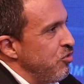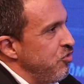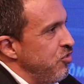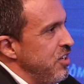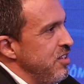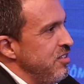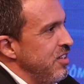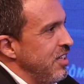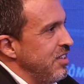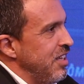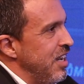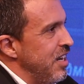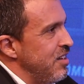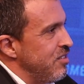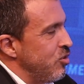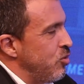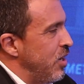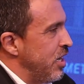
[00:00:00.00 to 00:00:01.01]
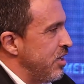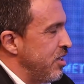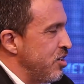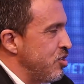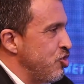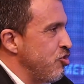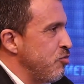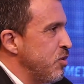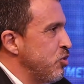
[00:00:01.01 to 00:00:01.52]
eu fiz análise
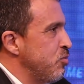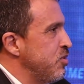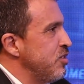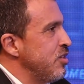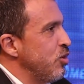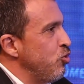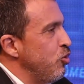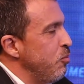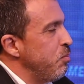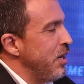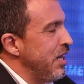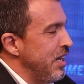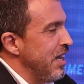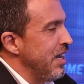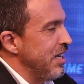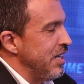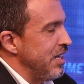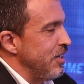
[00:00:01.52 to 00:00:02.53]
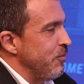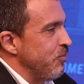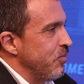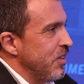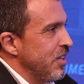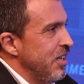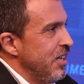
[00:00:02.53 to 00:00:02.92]
qualitativa, mas eu preciso acompanhar ele.